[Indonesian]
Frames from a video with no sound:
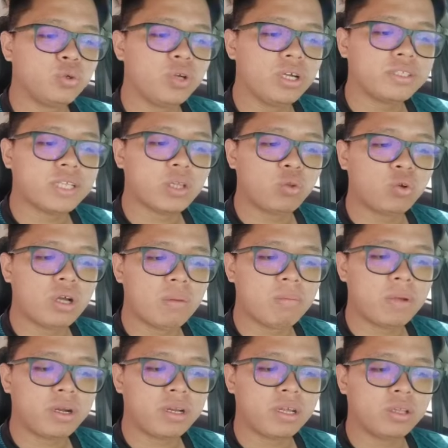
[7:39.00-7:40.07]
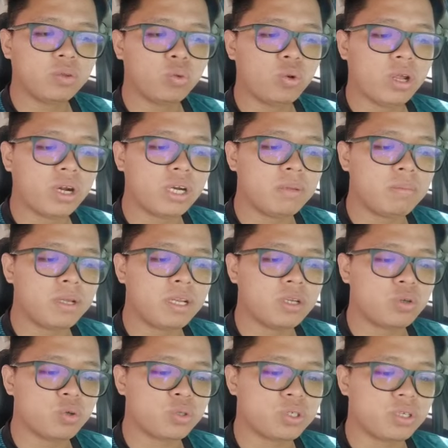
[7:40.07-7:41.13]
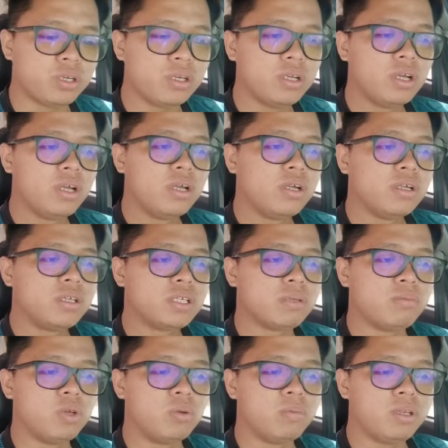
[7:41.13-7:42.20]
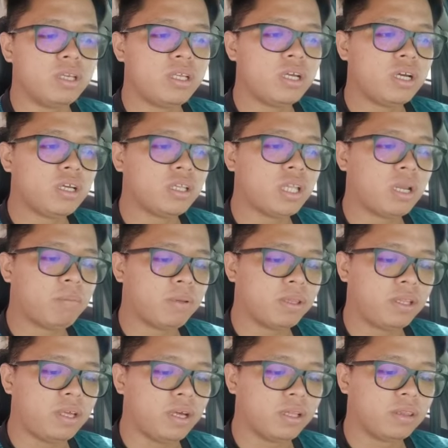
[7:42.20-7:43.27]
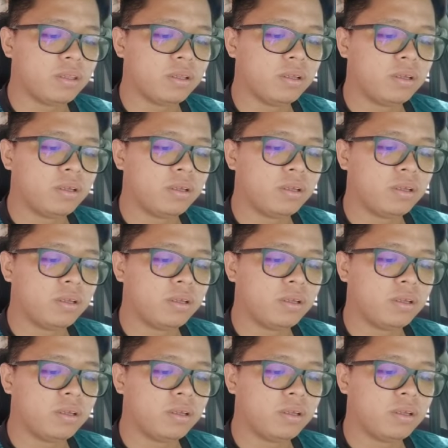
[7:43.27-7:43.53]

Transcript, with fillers: Juga satu gambar yang tular di media sosial sebelum ini yang kita dapat lihat.